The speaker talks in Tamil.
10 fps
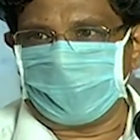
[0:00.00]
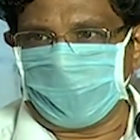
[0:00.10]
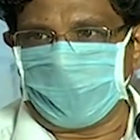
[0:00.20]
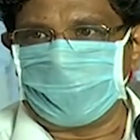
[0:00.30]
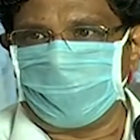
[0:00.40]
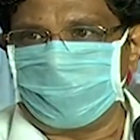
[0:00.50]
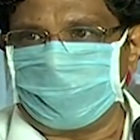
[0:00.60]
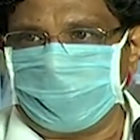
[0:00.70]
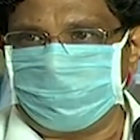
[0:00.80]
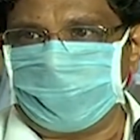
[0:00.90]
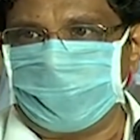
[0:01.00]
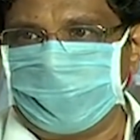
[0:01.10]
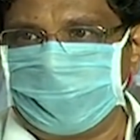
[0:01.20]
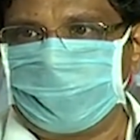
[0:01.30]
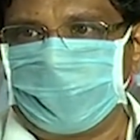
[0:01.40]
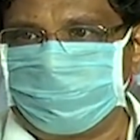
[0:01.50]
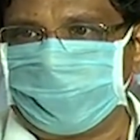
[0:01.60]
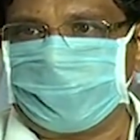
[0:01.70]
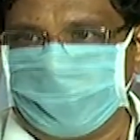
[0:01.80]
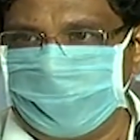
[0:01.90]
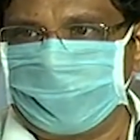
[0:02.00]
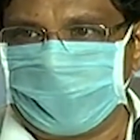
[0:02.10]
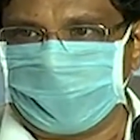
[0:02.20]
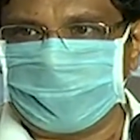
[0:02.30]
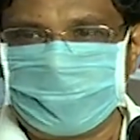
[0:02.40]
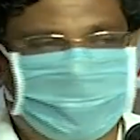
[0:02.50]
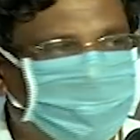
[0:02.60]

லாக்டவுன் என்பதை எடுத்தால் பிரச்சனை இருக்காது